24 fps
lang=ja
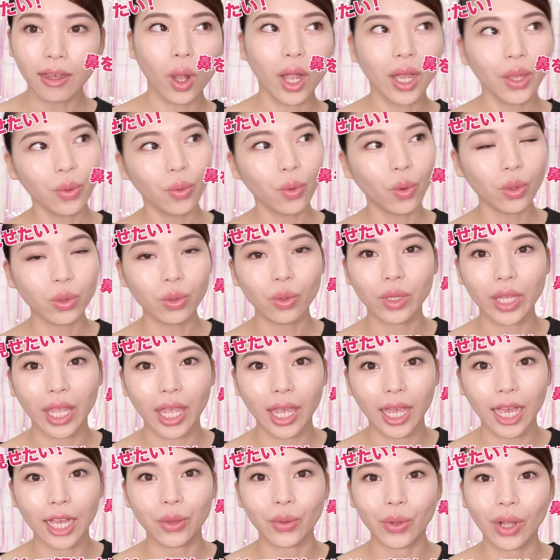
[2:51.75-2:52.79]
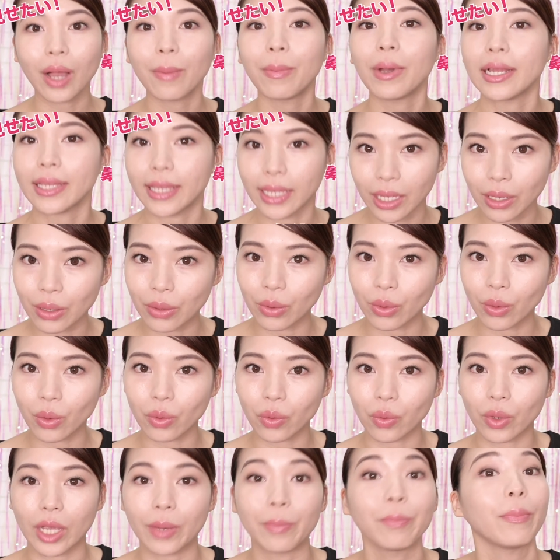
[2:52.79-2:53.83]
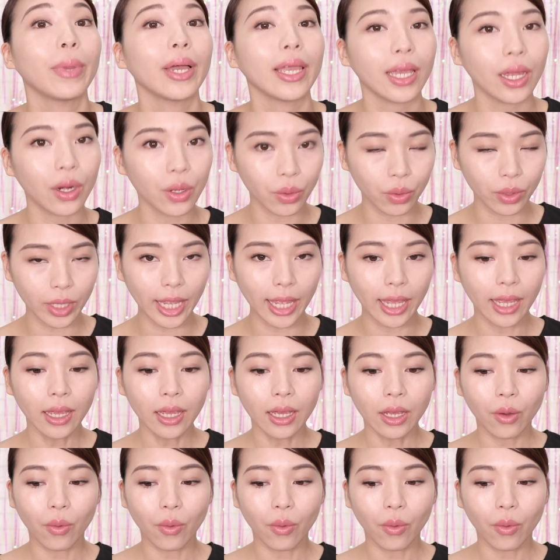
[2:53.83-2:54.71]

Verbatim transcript: 他のことであのカバーできることがいっぱいあるので